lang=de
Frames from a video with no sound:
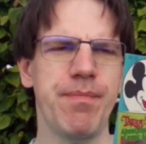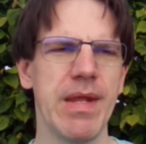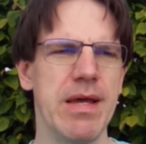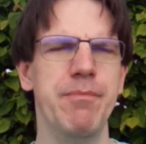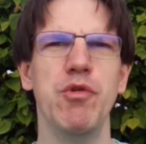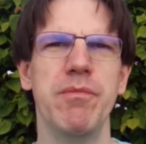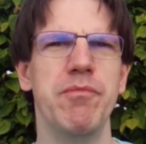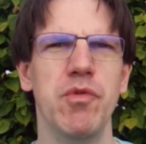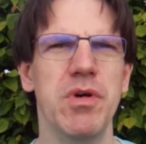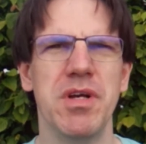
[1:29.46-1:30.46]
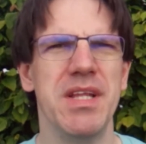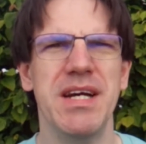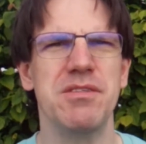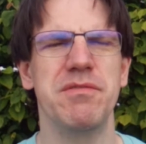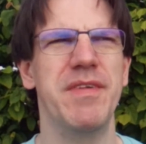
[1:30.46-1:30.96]
Ich habe nur, nur
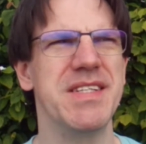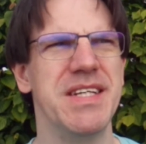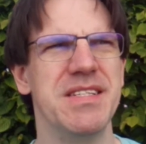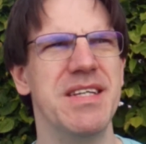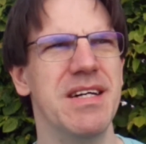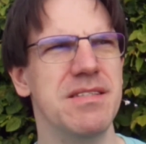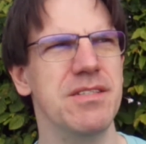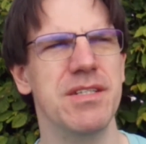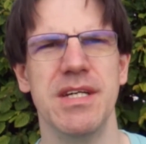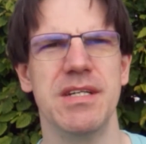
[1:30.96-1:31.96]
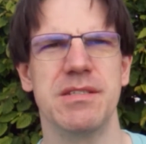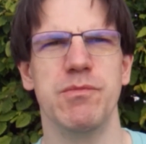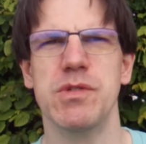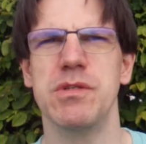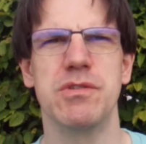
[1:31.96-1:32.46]
gedacht, so von den 86, es
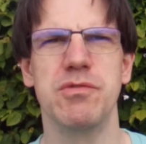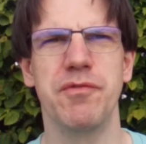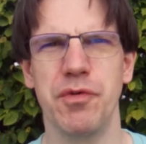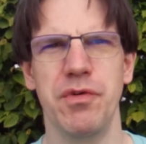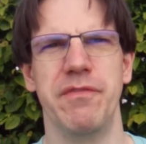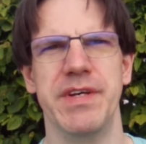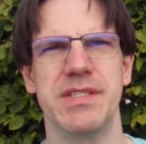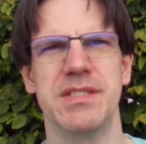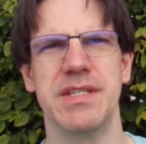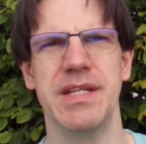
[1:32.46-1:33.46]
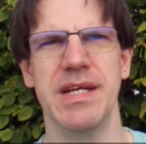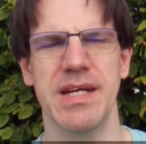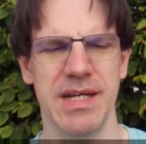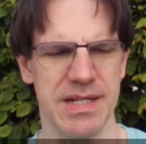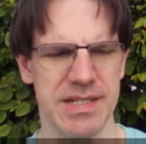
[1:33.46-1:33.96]
muss noch zu früh gewesen sein.
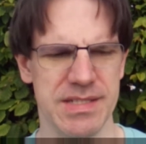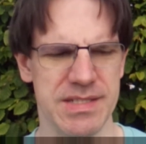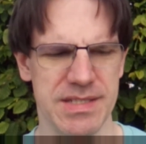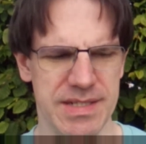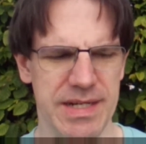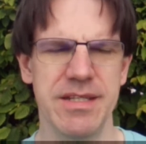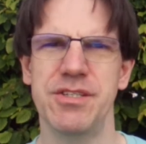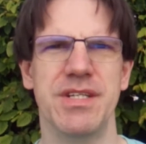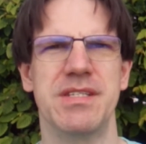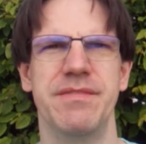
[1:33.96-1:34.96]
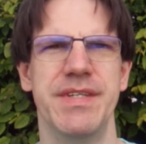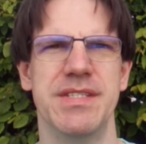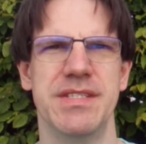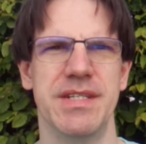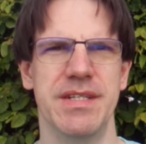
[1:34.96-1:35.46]
Das kann nicht das
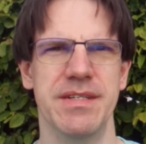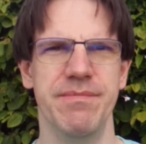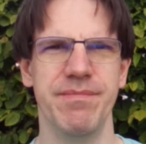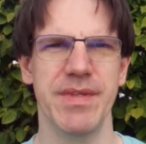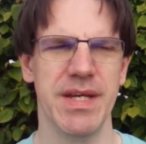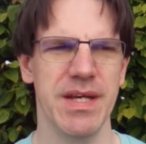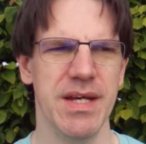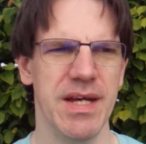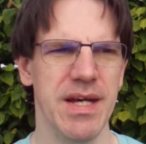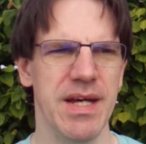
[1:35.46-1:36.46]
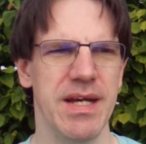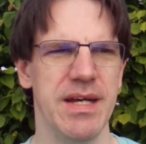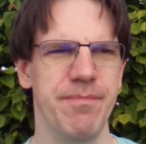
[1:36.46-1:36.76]
gewesen sein. Ja.